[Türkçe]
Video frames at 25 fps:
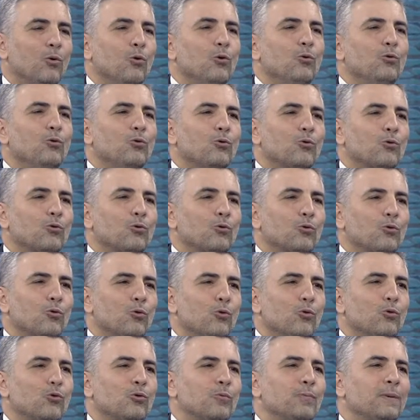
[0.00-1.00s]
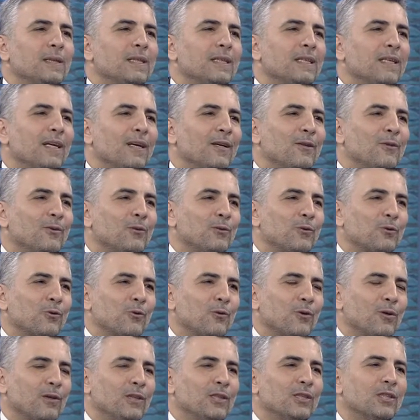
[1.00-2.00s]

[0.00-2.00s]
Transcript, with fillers: 13 kuruş birden düştü.